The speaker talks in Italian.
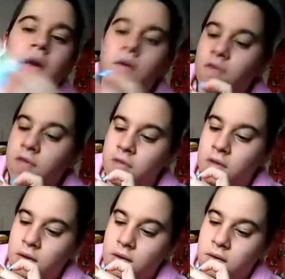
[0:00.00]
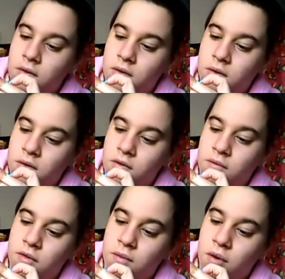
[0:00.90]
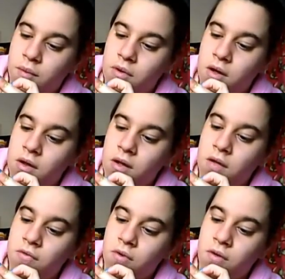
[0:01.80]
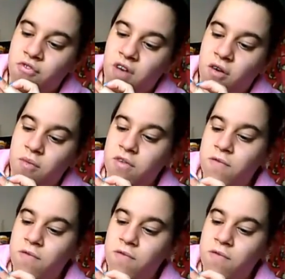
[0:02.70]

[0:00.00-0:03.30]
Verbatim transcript: infatti eh, si vede proprio la rilegatura cioè come se